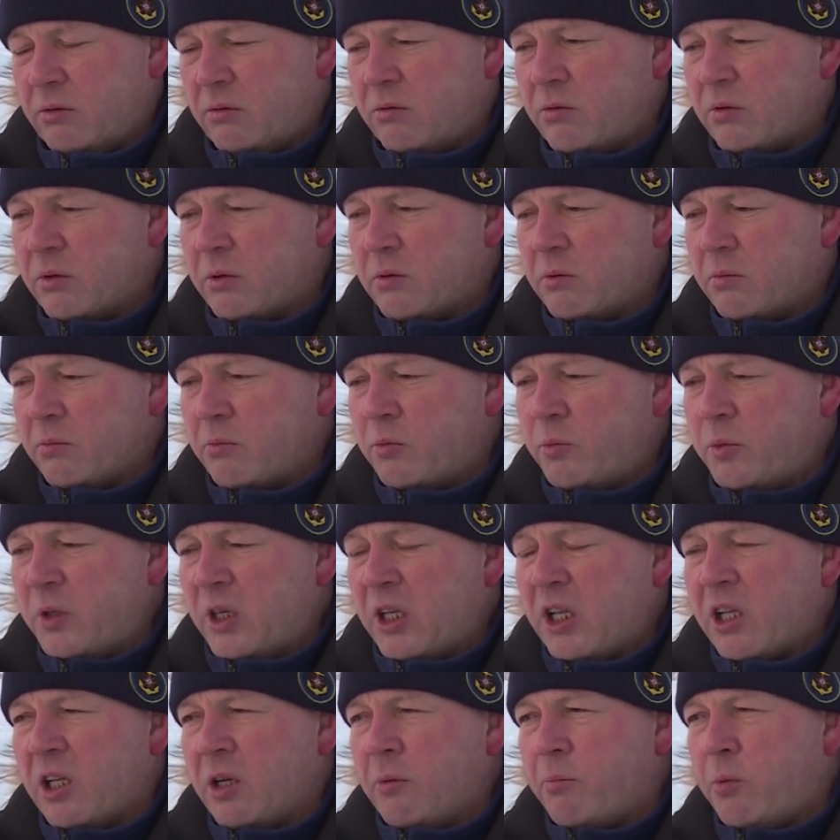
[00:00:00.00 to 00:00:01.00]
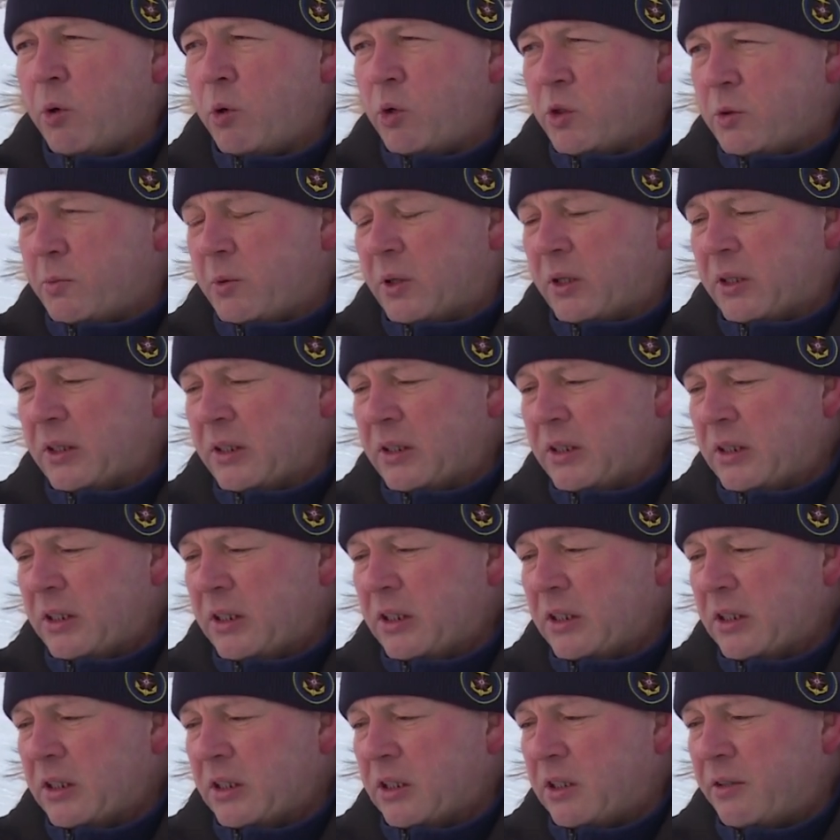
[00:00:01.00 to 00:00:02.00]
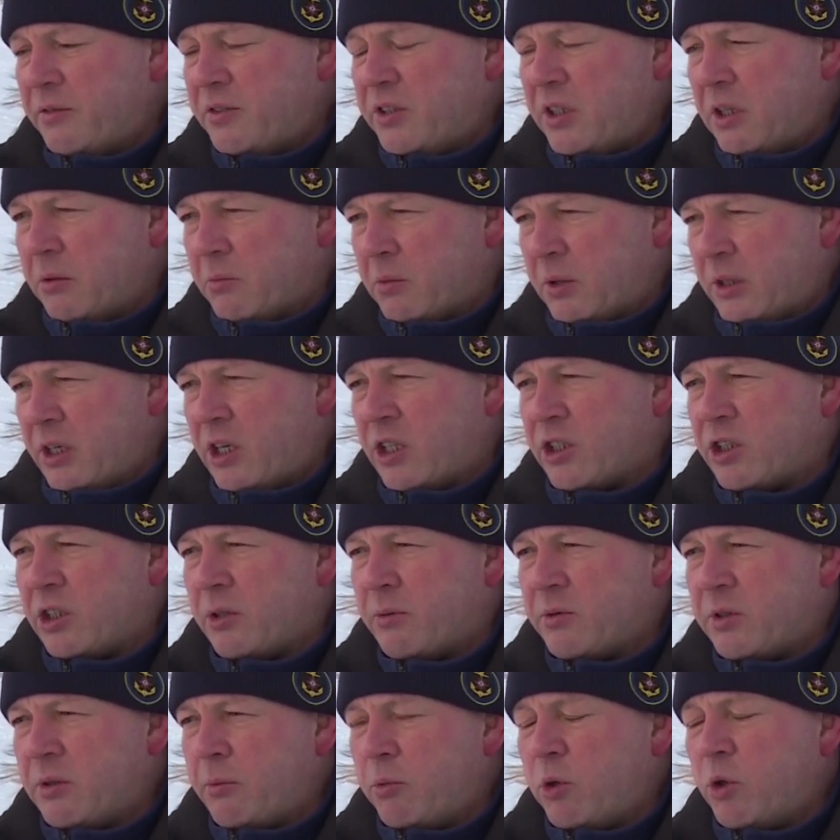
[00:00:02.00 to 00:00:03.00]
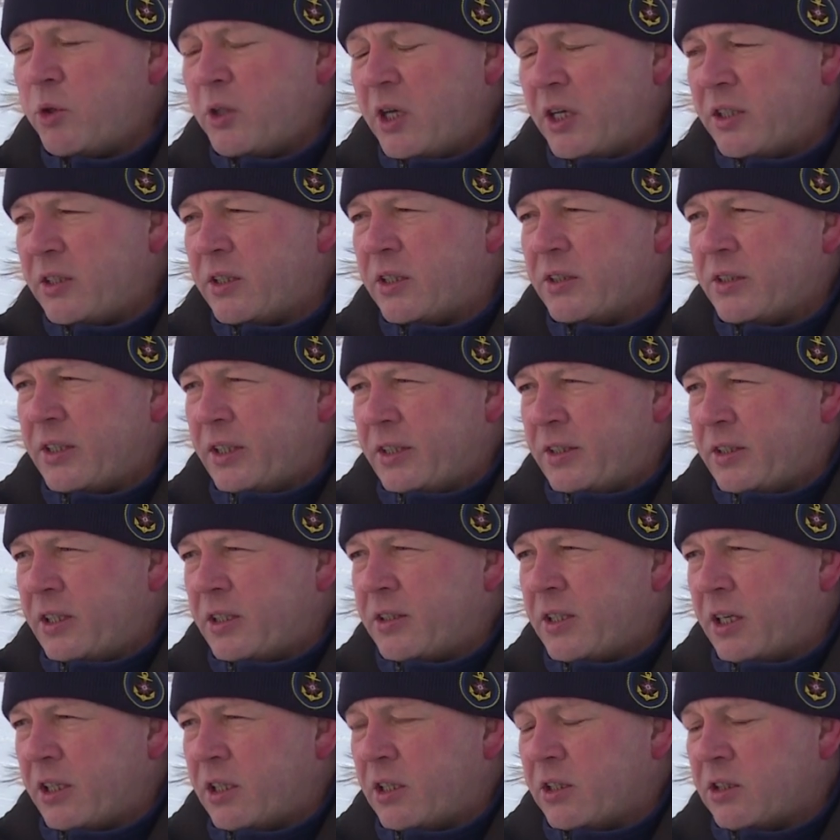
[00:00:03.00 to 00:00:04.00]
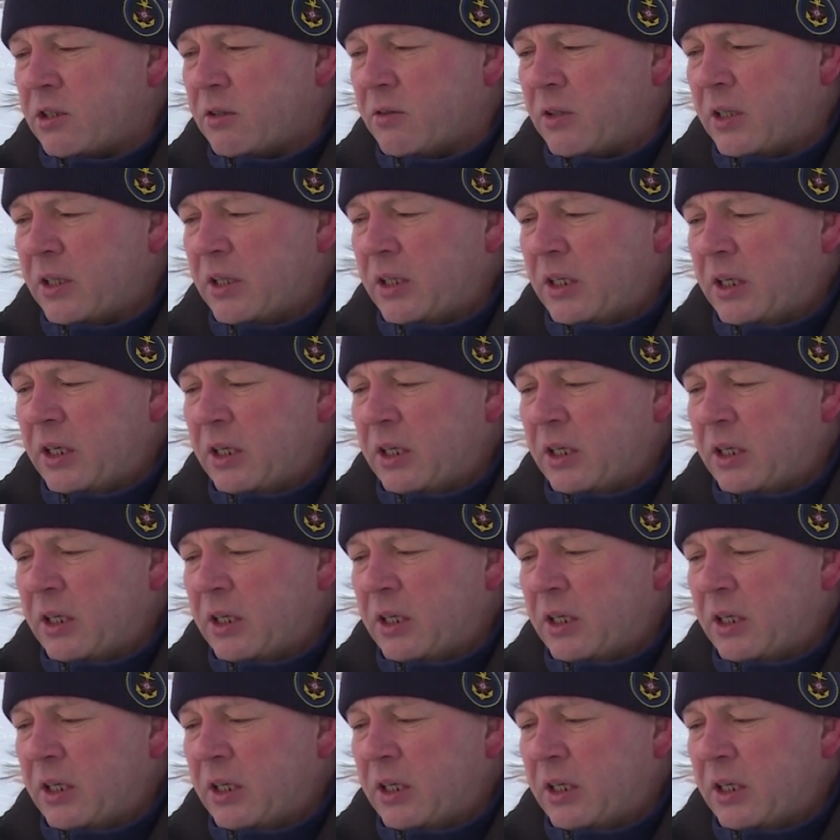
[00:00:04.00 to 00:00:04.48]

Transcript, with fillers: Вот. Бдительная просьба ко всем гражданам соблюдать законодательство.